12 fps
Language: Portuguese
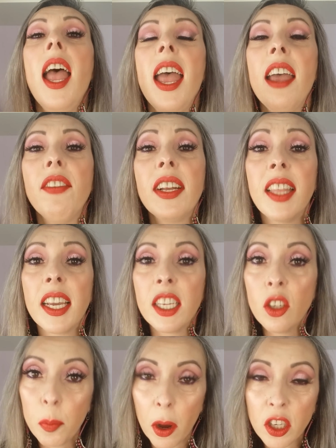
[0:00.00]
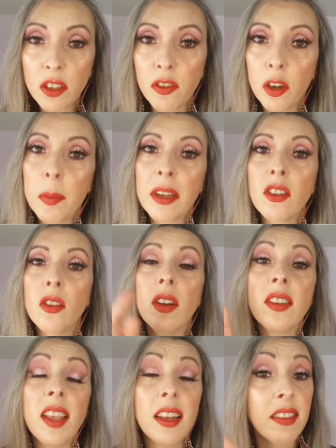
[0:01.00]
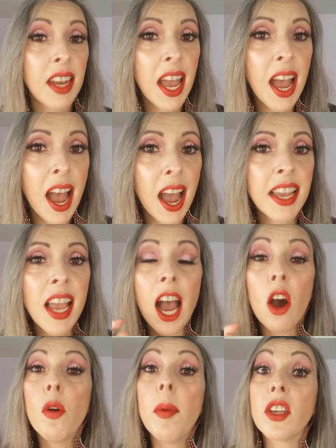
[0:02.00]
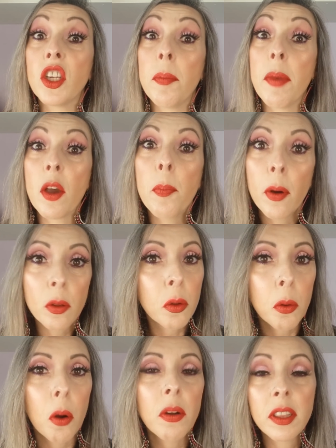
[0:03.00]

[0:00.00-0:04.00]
É, vai estar tá aqui no box de informações, é andrearraia.gmail.com.